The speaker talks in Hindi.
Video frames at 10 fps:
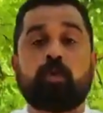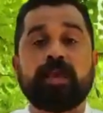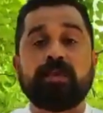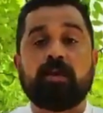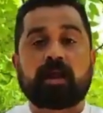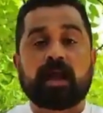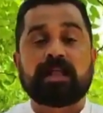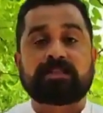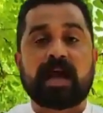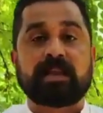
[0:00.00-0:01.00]
छोड़ेगी और
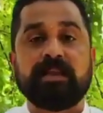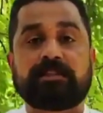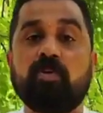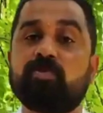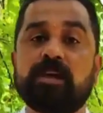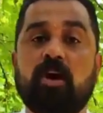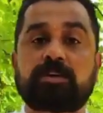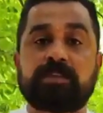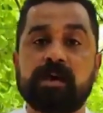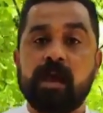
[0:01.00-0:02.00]
लगातार नेताओं की ओर
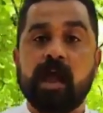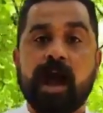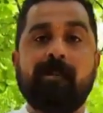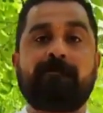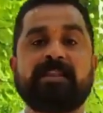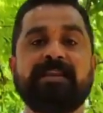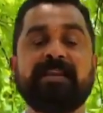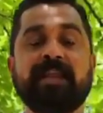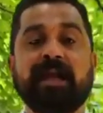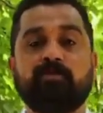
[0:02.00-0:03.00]
से अब
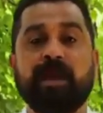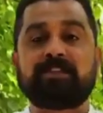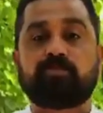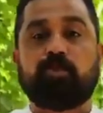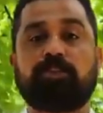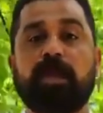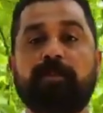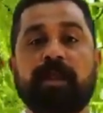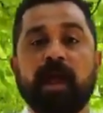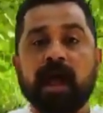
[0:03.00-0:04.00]
प्रतिक्रिया जो है इस मुद्दे
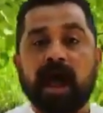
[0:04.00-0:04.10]
पर